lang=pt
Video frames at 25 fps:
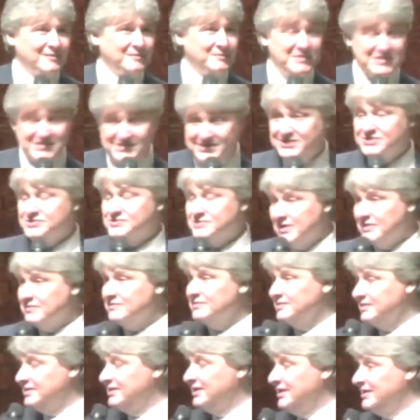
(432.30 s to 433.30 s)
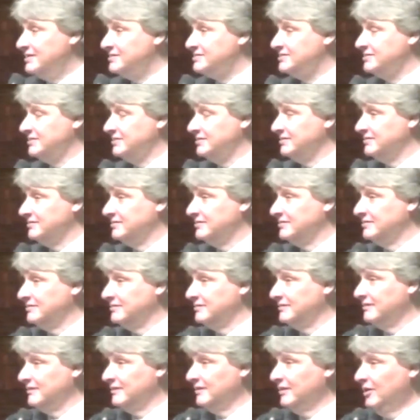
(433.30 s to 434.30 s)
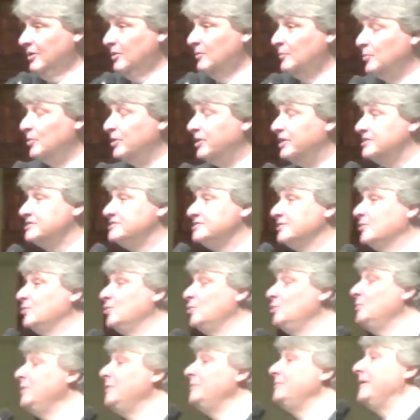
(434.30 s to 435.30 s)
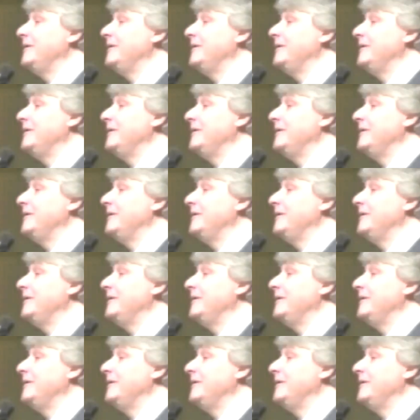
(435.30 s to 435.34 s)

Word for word: Mas é isso que acontece. Porque de alguma